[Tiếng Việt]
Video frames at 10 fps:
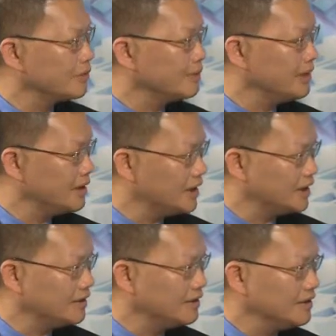một cái bệnh
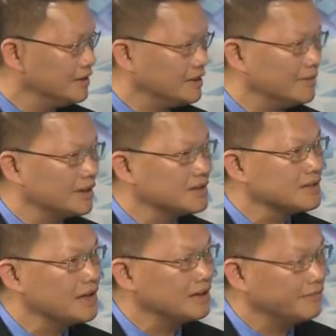này, nhưng mà cái
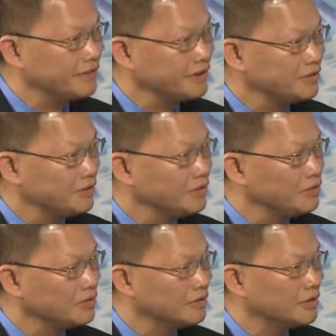side effect của cái
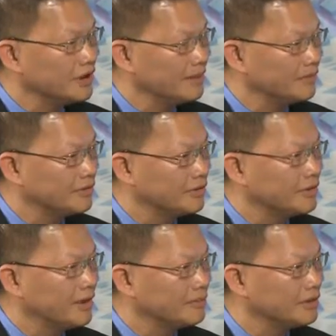thuốc
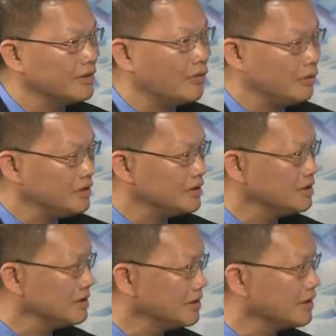nó làm cho đổi
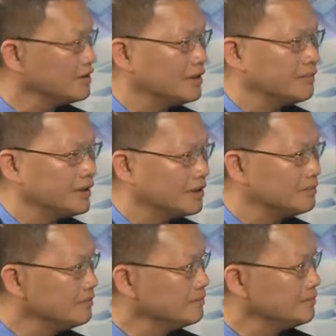cái tánh tình mình
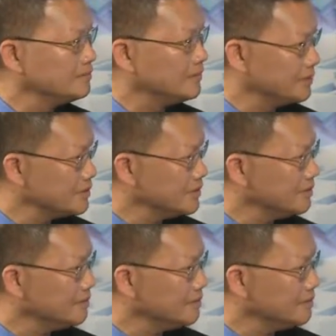không? Mời bác sĩ.